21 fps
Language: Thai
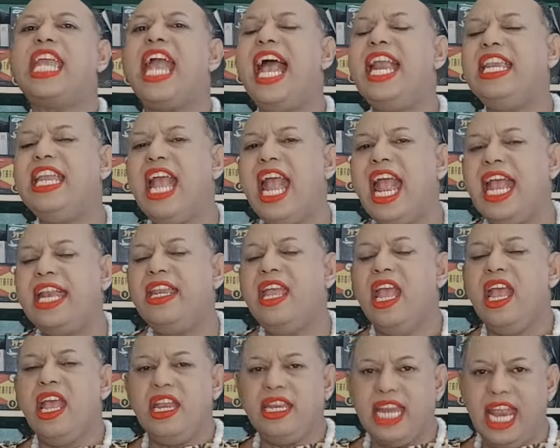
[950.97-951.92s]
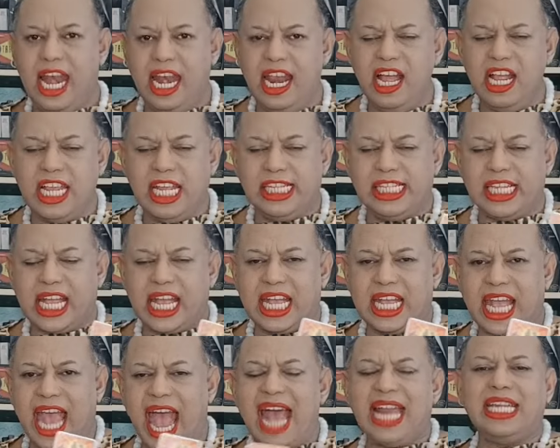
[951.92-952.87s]
การงานในเรื่องกิจ
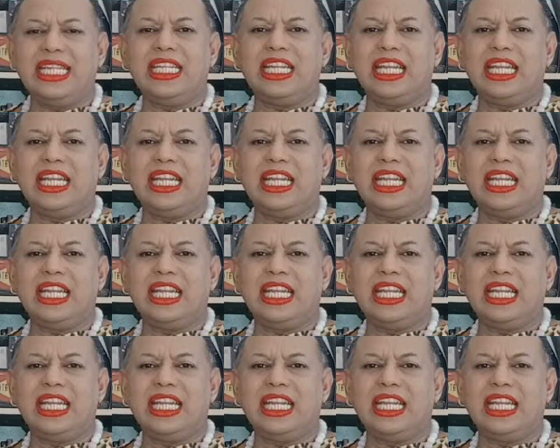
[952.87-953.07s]
การ